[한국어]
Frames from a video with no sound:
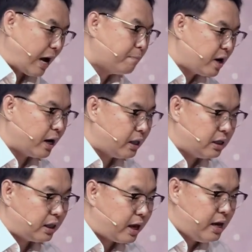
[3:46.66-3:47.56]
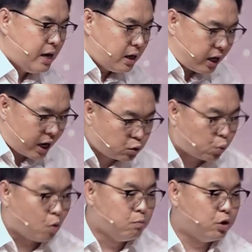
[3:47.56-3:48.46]
감각이 있는데
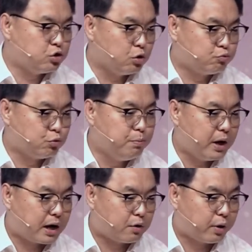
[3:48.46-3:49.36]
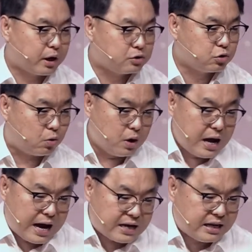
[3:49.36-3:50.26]
계속 공무원 시험 준비하라고 그래가지고
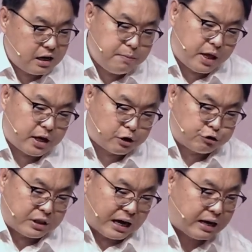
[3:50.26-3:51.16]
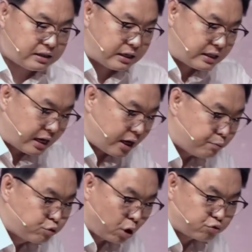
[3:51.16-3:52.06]
하나님이 내게 준 달란트를 땅에
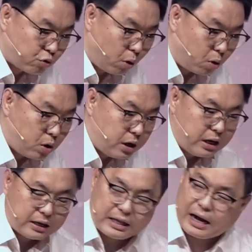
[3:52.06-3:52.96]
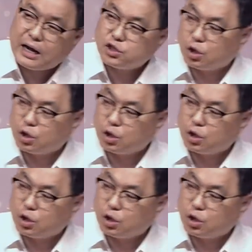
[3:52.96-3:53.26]
묻어두고 나랑